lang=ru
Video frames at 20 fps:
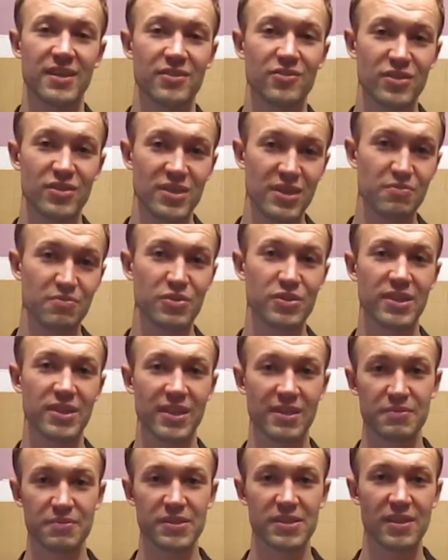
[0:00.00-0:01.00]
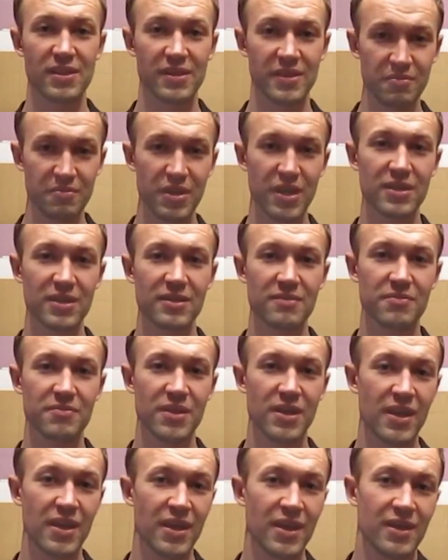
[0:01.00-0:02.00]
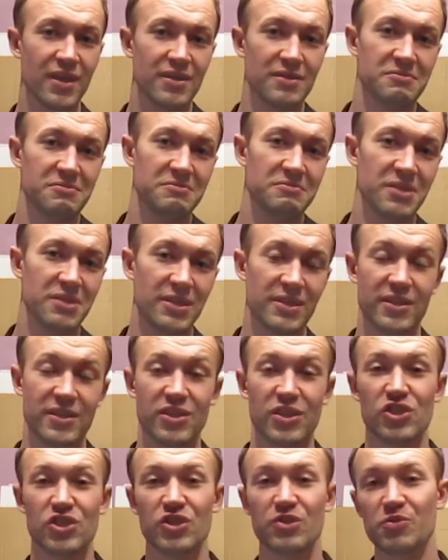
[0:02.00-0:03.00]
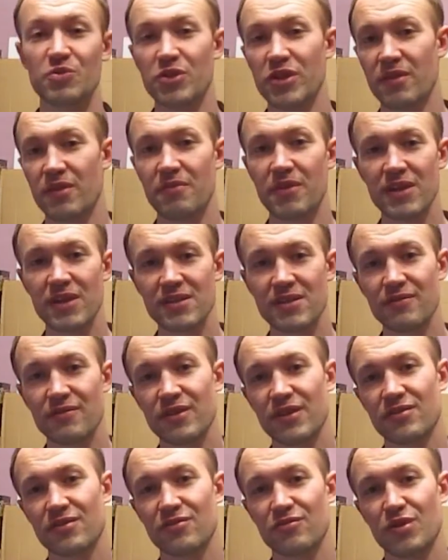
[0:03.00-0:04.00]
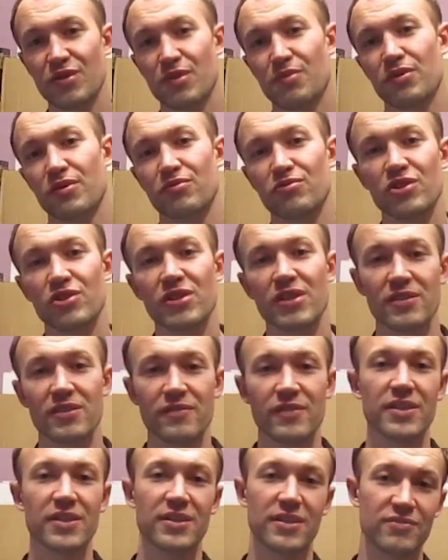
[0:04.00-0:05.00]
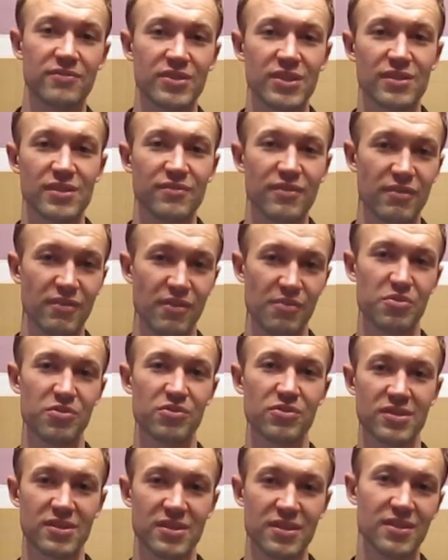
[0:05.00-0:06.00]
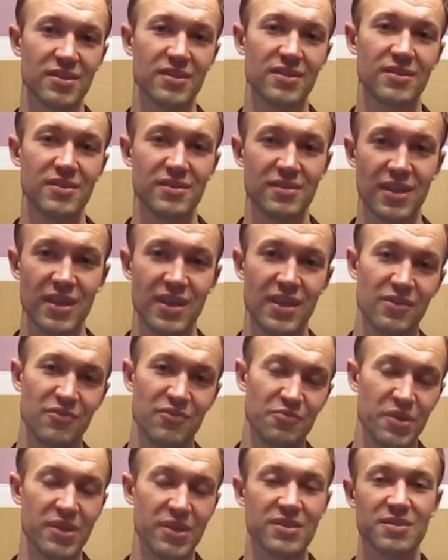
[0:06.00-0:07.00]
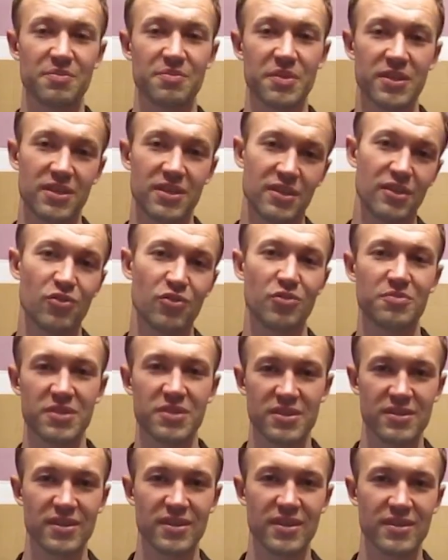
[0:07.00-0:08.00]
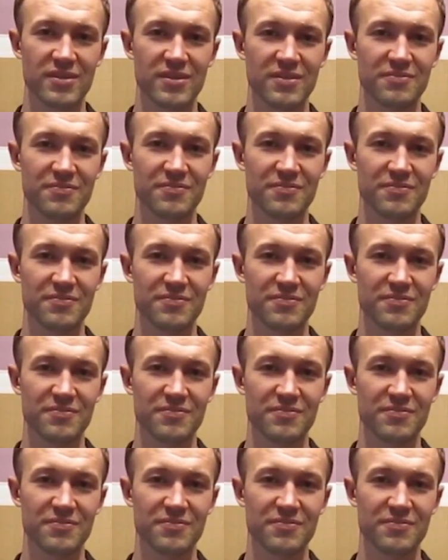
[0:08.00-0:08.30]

То есть я просто написал ребятам, эм, это ни к чему не обязывает, но я получил ответы на все свои вопросы и, в принципе, это дало мне старт.